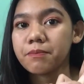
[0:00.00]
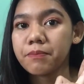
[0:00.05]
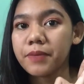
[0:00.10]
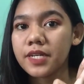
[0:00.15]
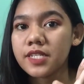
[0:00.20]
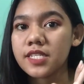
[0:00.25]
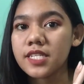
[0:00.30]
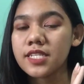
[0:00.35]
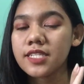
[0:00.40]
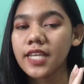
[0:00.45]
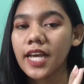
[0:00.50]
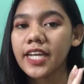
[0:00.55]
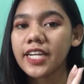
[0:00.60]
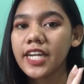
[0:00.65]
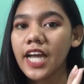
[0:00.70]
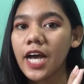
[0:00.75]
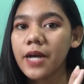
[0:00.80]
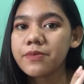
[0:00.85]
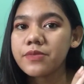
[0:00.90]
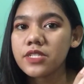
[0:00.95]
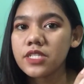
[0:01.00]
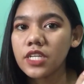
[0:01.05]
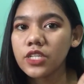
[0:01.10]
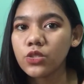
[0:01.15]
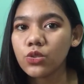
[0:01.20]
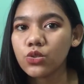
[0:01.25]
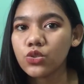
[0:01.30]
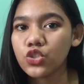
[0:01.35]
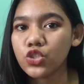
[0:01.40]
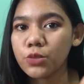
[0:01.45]
pagsa-sign up sa
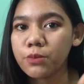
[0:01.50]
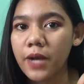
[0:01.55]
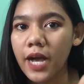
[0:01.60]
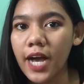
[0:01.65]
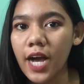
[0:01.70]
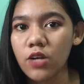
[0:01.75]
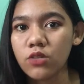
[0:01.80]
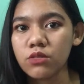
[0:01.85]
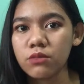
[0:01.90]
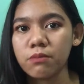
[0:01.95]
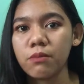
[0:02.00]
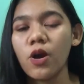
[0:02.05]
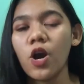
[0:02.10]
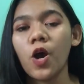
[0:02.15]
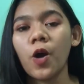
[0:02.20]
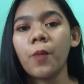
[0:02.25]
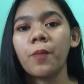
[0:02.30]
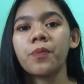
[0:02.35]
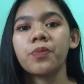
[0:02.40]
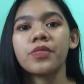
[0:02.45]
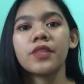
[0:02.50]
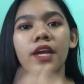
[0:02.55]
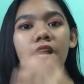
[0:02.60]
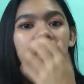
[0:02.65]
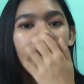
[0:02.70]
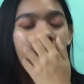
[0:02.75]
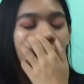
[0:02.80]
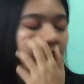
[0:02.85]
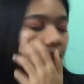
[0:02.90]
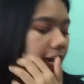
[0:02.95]
YouTube account mo.
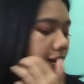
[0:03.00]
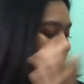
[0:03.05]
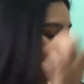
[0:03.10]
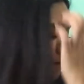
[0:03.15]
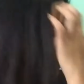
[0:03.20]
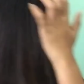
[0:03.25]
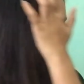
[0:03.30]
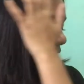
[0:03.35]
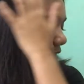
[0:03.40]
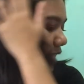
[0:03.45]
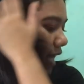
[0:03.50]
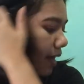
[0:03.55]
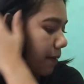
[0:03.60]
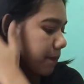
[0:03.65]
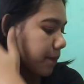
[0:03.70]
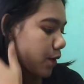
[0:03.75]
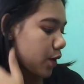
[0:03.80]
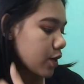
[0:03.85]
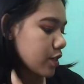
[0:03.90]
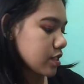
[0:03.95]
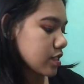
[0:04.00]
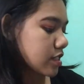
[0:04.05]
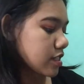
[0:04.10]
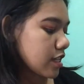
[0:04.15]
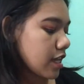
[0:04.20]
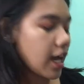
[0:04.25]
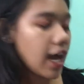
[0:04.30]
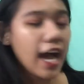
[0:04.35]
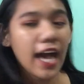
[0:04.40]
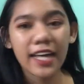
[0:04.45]
And
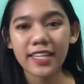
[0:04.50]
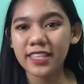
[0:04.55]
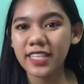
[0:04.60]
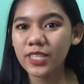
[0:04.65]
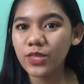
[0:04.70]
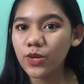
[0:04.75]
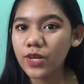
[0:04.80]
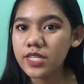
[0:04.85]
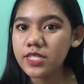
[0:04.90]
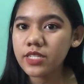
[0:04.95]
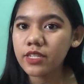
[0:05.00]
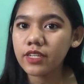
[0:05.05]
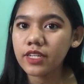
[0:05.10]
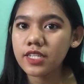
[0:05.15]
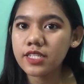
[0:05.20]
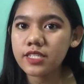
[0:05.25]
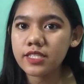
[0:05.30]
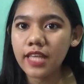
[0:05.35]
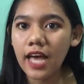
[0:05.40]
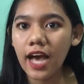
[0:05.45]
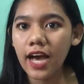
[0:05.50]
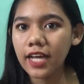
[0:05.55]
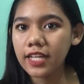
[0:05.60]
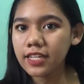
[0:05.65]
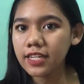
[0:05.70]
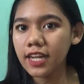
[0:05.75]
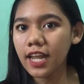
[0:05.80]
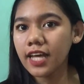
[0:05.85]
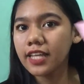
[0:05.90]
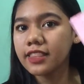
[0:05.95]
pagkatapos, andito kasing
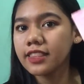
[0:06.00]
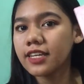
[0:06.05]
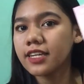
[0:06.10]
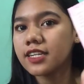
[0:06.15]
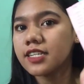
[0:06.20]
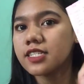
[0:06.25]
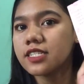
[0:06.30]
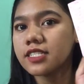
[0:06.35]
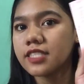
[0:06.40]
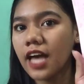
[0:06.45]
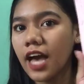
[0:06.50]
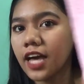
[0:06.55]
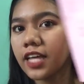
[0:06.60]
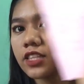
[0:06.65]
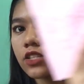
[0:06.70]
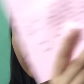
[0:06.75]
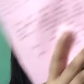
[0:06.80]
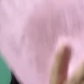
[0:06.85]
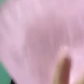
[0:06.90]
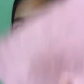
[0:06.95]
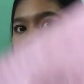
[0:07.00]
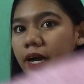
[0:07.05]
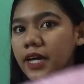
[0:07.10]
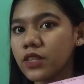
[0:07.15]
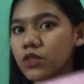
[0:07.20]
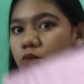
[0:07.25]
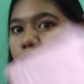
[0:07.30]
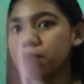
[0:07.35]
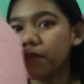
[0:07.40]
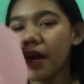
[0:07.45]
listahan, lahat ng listahan kung
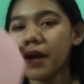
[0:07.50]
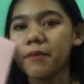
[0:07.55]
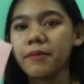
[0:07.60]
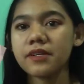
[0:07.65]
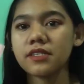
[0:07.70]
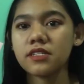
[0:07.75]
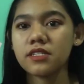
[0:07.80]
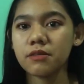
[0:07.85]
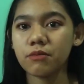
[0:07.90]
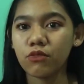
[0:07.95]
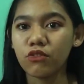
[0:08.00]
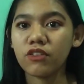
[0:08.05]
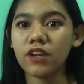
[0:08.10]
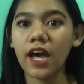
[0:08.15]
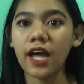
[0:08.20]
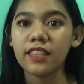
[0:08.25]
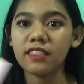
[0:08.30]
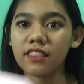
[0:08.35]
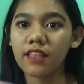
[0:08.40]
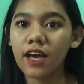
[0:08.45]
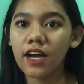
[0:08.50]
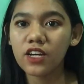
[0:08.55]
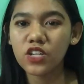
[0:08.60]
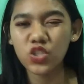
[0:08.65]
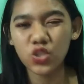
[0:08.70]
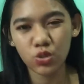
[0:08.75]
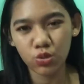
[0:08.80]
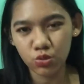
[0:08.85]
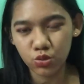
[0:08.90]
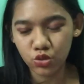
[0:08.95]
paano ba magsimula
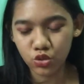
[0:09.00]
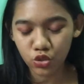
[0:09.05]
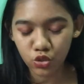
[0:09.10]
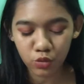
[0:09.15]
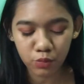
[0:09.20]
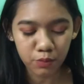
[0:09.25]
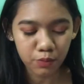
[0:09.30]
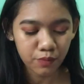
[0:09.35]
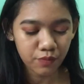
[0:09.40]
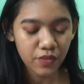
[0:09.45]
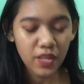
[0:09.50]
ng YouTube.